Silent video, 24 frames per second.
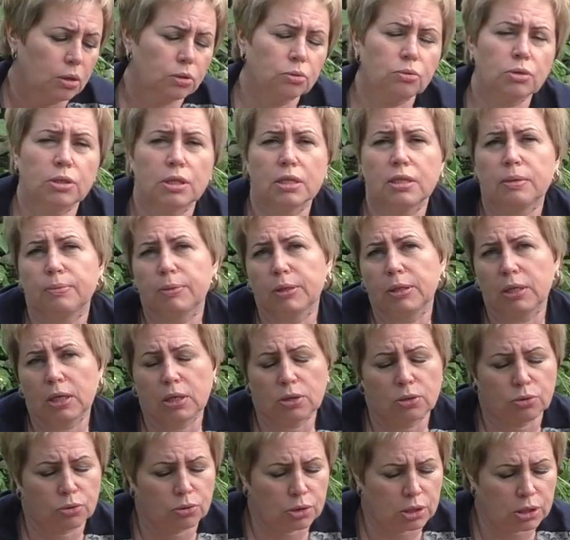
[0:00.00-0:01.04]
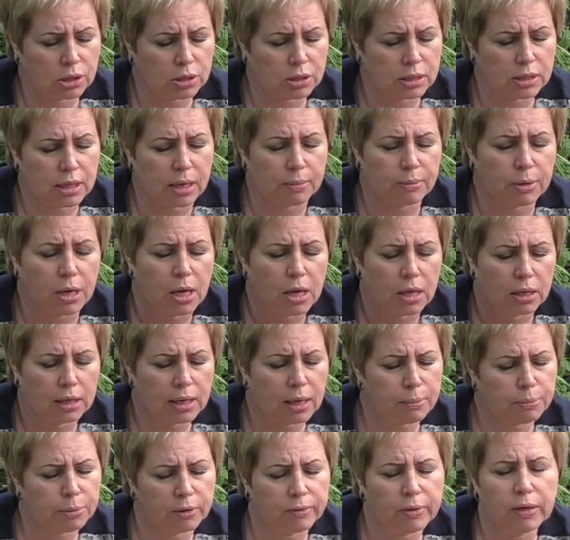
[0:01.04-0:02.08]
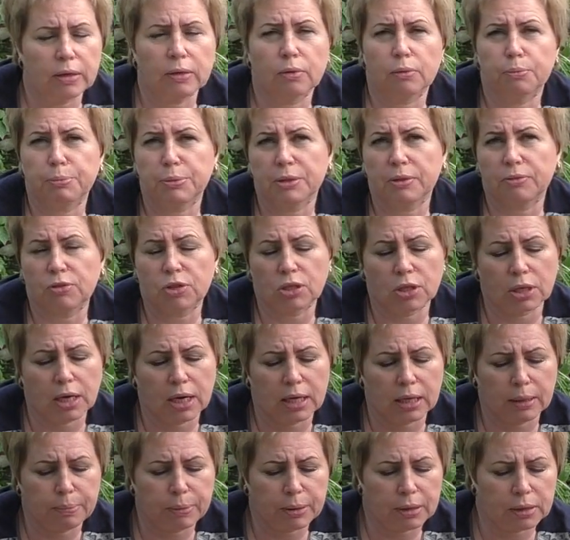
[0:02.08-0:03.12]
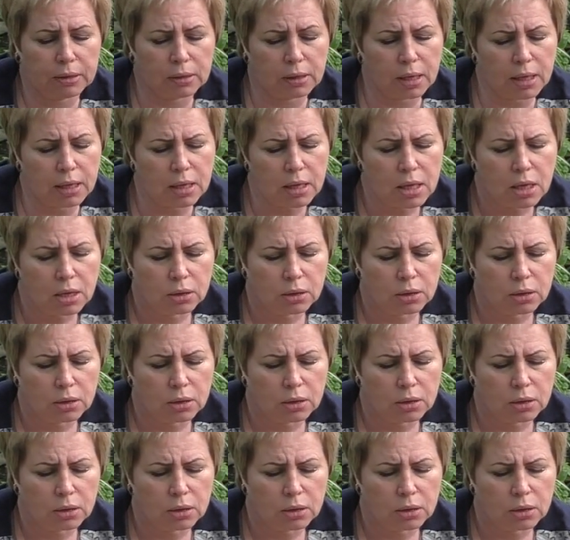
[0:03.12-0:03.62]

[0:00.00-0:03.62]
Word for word: Ну, здесь смотрите уже сами. Я буквально вот позавчера их полила,